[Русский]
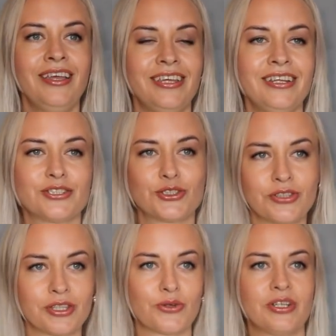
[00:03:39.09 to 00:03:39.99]
или
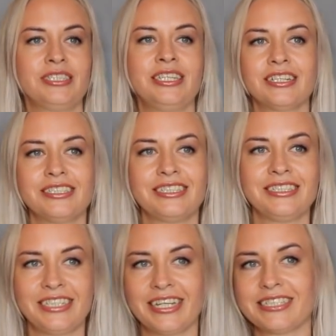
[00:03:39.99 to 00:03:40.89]
что-то такое делаете
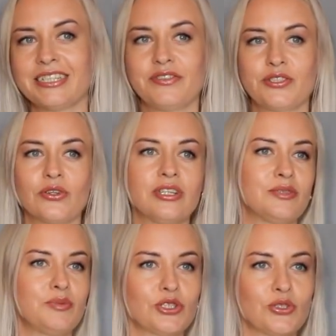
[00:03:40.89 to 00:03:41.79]
интересное, веселое,
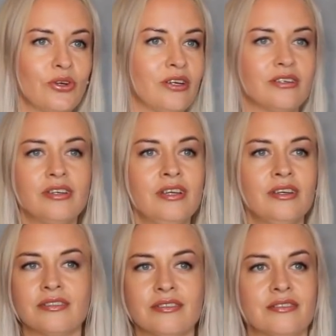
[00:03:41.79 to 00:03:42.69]
смешное
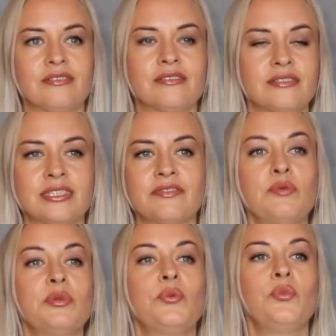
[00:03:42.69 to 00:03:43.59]
э, со
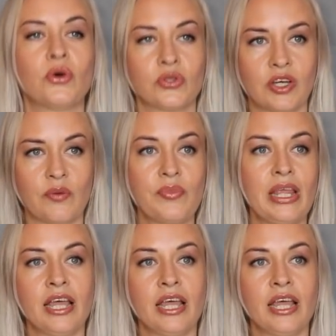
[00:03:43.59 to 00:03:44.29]
своим ребенком.